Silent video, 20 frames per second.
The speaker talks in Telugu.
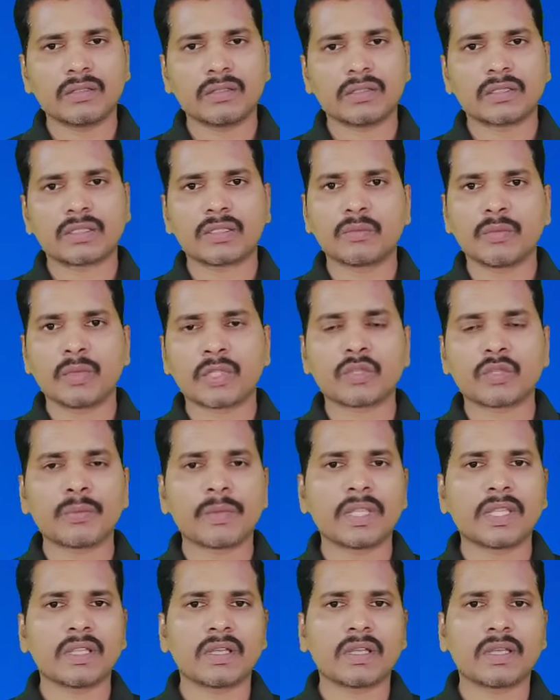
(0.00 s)
అతను మొత్తం
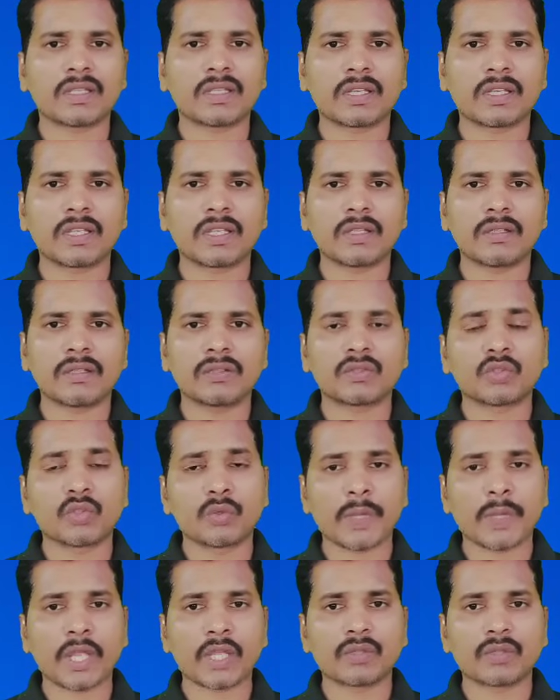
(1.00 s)
మీద అతన్ని
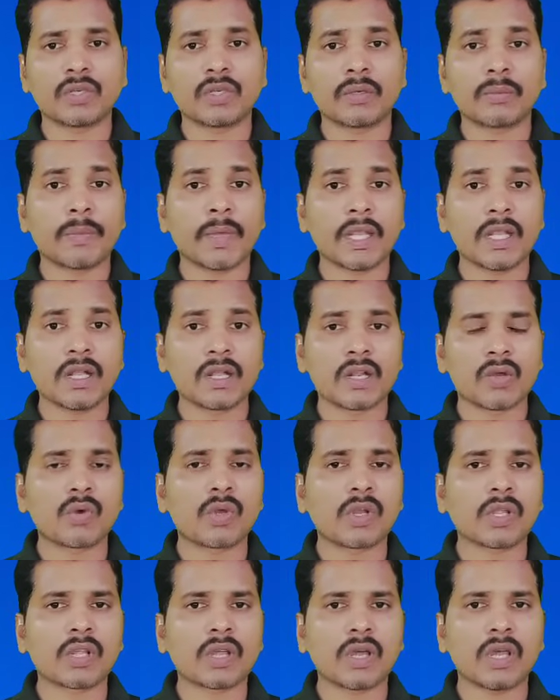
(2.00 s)
తుపాకీతోటి పన్నెండు
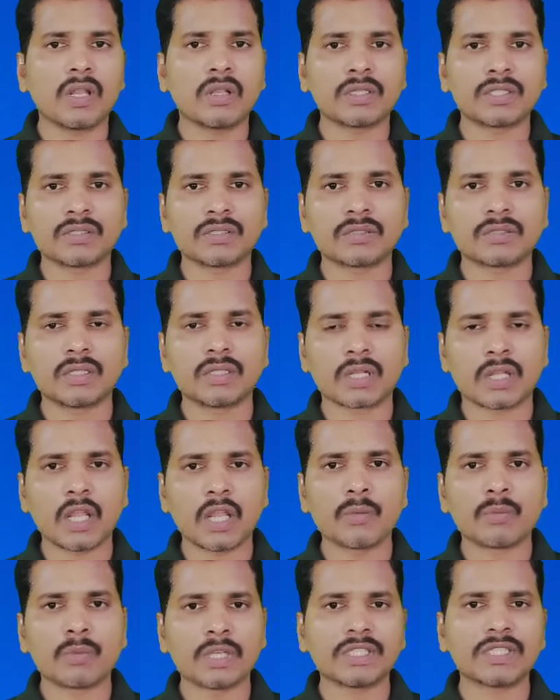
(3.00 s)
రౌండ్లు కాల్
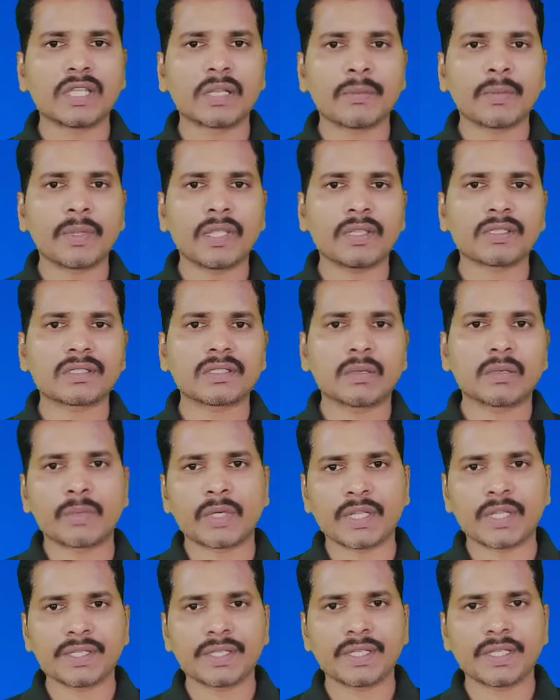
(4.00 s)
కాల్పులు జరిపి
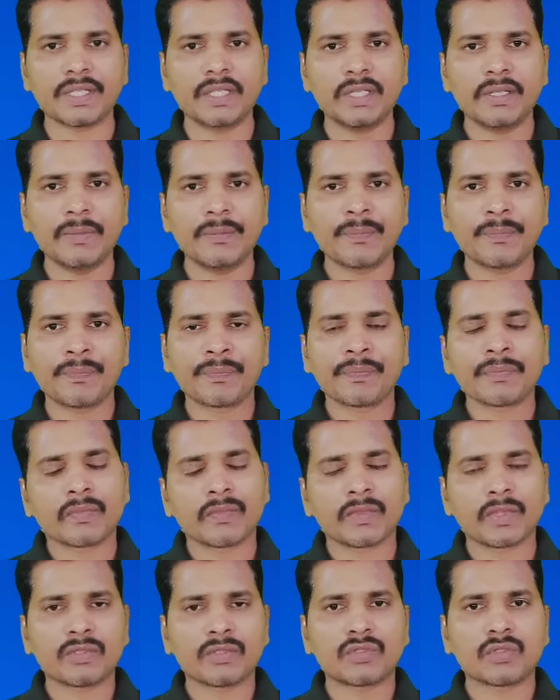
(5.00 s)
చంపడం జరిగింది
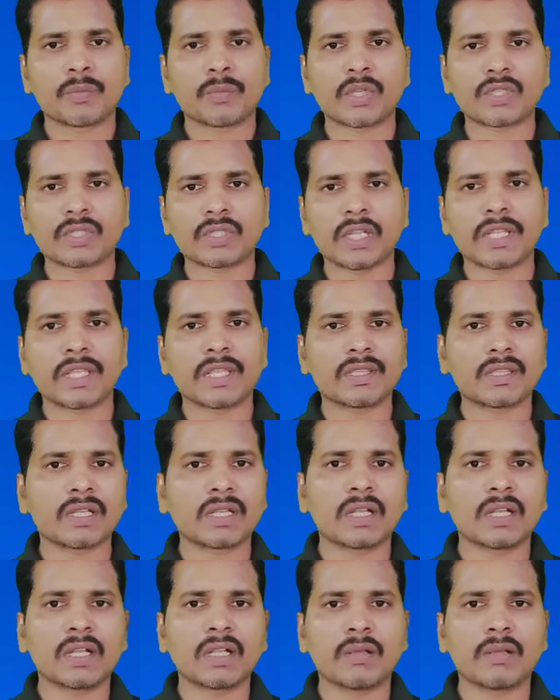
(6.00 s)
సో ప్రస్తుతానికి
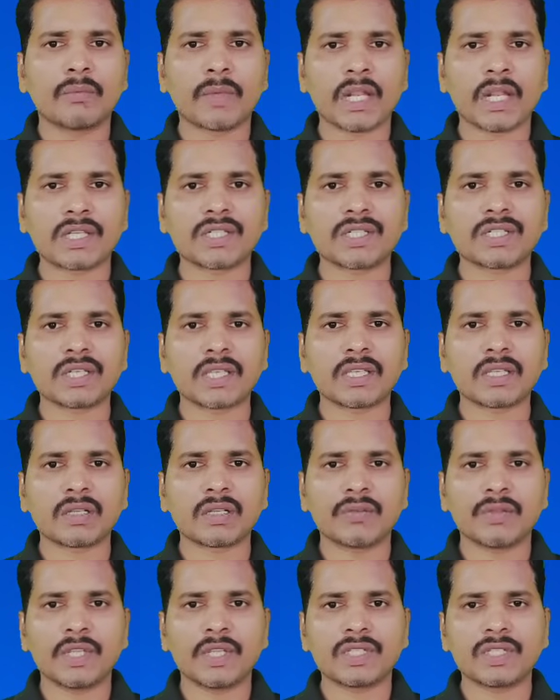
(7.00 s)
ఇతనికి గడ మరణశిక్ష
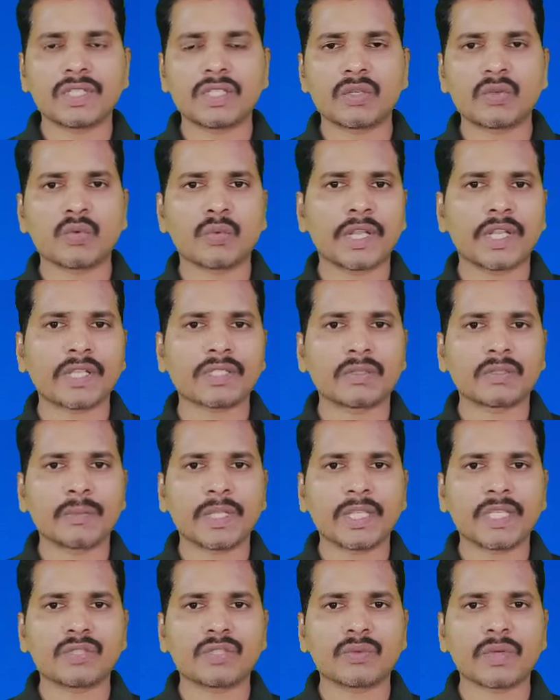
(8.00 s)
ఇతనికి విధించింది కువైట్కి
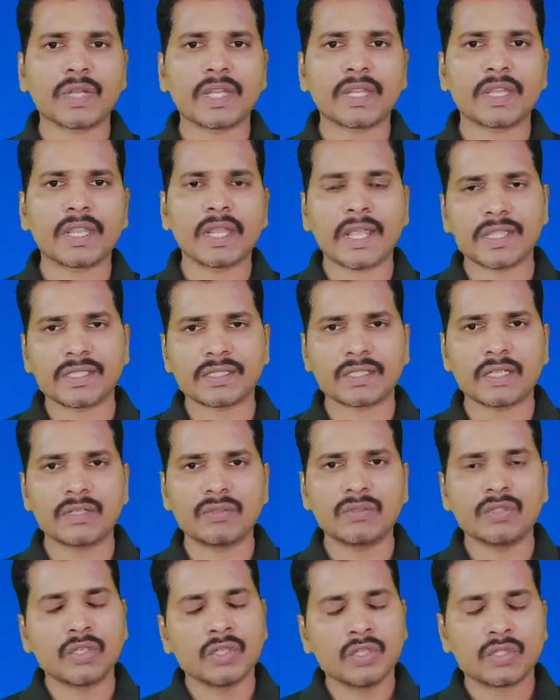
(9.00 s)
సంబంధించినటువంటి
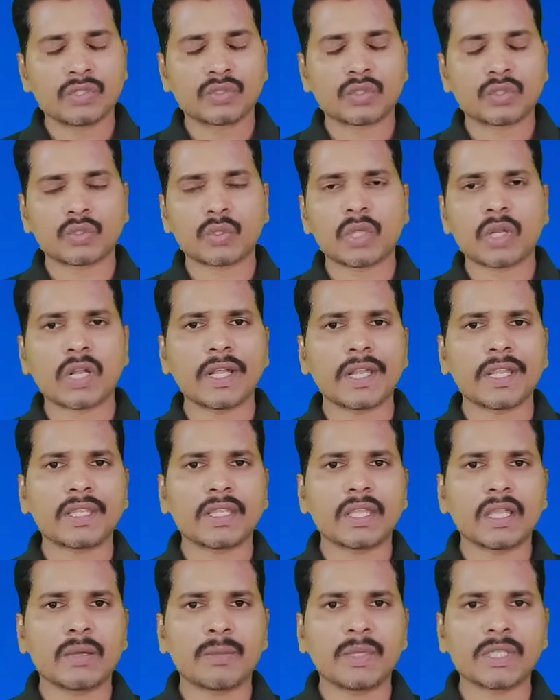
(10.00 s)
న్యాయస్థానం సో త్వరలోనే
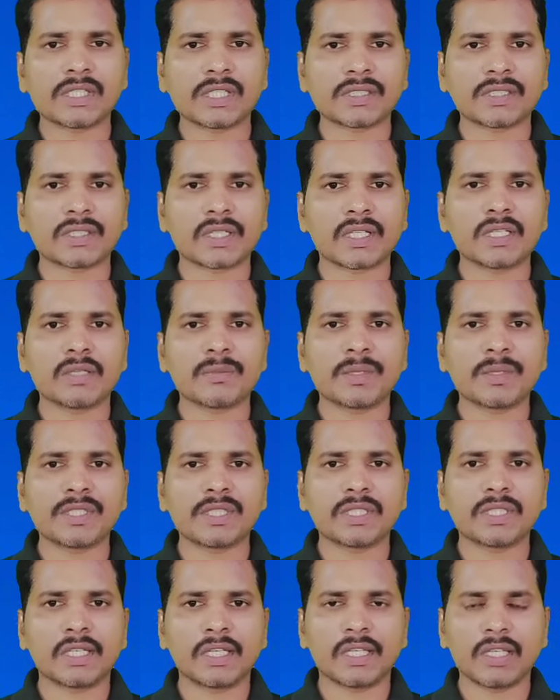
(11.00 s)
ఇది అమలు చేస్తారని
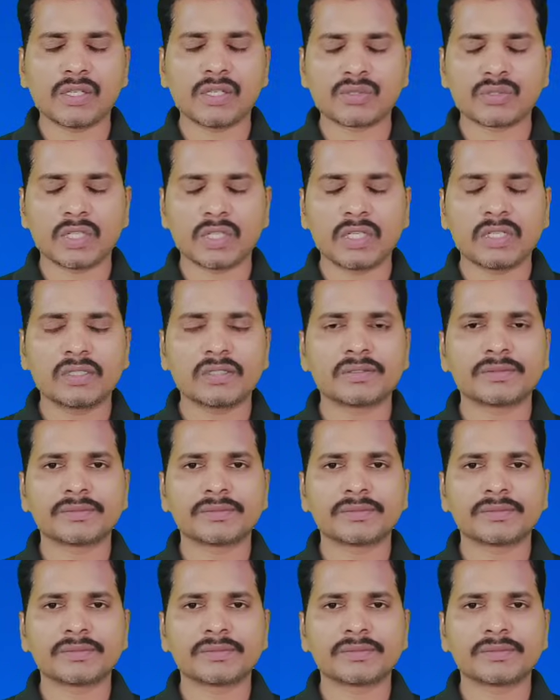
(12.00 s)
చెప్పేసి తెలియజేస్తున్నారు